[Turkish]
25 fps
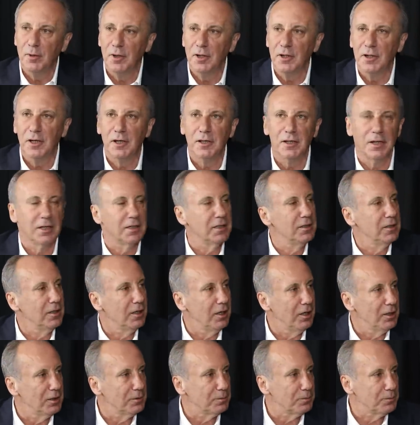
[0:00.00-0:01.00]
belgelerini
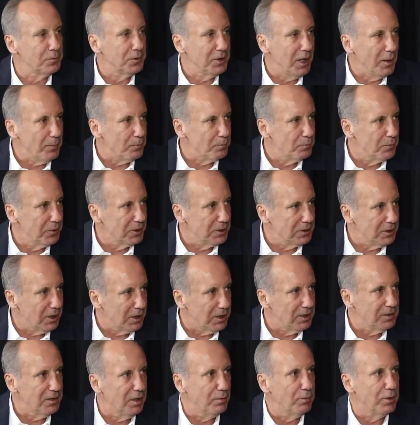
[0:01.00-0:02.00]
alıp yapmayın,
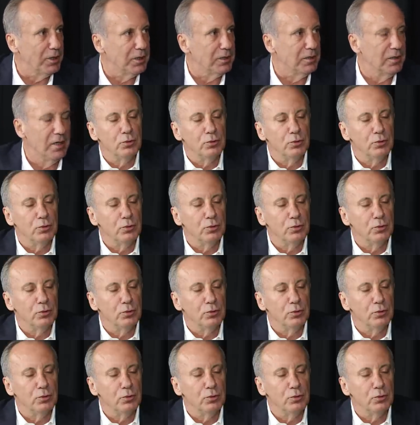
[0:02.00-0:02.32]
yayınlamayın.